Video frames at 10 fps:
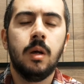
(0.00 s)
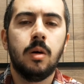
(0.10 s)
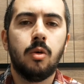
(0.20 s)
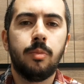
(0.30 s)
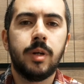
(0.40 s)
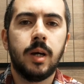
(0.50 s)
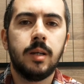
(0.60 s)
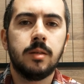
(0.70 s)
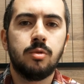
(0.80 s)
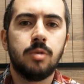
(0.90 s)
O bir
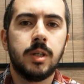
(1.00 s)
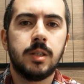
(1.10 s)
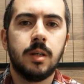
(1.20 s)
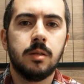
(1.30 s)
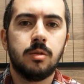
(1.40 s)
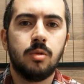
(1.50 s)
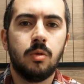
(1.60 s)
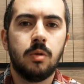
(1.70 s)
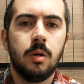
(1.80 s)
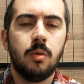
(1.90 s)
aylık süreçten
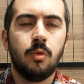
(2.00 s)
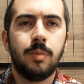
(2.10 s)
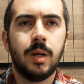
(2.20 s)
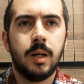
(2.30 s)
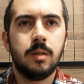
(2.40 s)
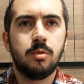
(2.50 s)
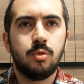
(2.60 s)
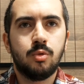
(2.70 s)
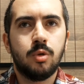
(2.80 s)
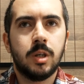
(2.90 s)
sonra o bir aylık
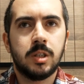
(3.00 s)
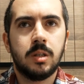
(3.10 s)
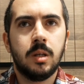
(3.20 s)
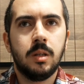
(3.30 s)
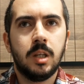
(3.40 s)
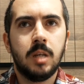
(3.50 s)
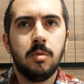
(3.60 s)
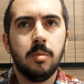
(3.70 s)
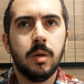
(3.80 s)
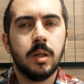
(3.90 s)
süreçte dediğim
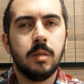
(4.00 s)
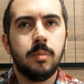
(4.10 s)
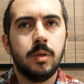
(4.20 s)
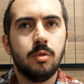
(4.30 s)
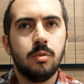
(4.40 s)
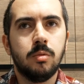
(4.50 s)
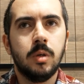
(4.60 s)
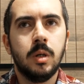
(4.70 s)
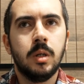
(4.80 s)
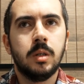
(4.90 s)
gibi yani bir ürün
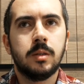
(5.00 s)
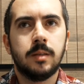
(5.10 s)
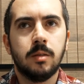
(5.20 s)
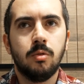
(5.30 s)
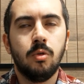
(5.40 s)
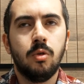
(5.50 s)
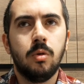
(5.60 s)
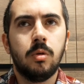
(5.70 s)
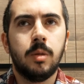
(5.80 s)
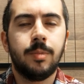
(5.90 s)

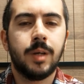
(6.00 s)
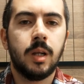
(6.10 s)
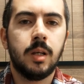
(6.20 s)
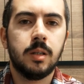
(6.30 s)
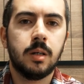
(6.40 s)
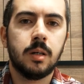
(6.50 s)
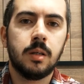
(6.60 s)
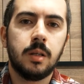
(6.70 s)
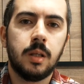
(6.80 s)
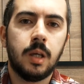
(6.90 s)
satılıyor. İptal ya da
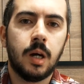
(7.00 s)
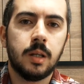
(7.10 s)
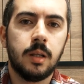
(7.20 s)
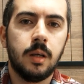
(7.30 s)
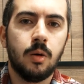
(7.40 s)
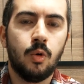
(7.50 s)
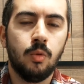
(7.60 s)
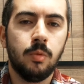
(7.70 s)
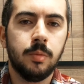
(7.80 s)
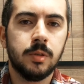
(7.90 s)
iade
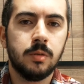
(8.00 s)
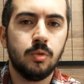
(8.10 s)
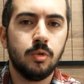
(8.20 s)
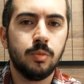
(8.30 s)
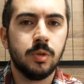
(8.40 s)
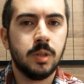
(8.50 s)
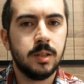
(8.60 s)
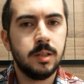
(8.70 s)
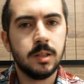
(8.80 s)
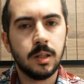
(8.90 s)
olmaması durumunda
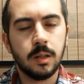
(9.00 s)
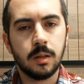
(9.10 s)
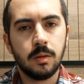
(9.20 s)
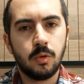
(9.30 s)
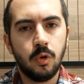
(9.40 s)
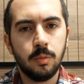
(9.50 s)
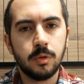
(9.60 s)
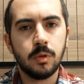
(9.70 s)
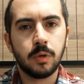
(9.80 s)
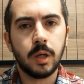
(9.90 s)
size
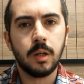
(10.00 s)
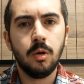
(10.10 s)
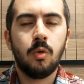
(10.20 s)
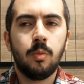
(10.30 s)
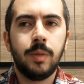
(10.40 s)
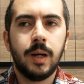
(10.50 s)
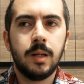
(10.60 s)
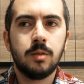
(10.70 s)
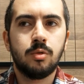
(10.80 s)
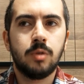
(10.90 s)
komisyon geliyor. O bir
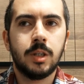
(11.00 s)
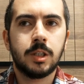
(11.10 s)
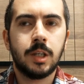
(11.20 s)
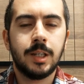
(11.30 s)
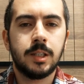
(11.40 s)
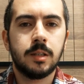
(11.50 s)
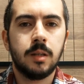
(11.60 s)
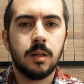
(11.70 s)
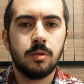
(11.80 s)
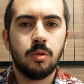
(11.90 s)
aylık süreç
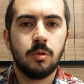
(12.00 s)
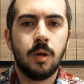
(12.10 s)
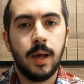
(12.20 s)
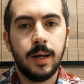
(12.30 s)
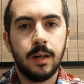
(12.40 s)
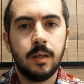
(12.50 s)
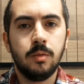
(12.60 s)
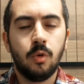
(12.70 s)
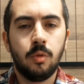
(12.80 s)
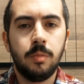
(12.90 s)
geçtikten sonra her ayın
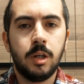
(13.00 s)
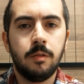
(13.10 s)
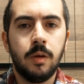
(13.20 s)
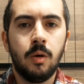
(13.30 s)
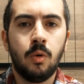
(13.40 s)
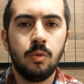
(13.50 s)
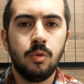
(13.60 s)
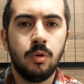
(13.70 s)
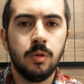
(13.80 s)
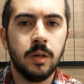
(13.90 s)
11'i ve
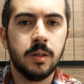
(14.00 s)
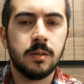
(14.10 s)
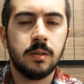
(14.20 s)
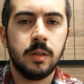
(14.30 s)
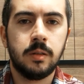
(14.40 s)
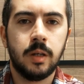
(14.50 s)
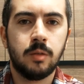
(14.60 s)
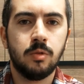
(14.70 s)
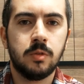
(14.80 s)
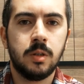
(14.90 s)
14'ü arasında
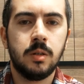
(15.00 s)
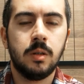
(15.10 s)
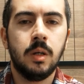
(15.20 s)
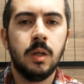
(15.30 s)
Teknosa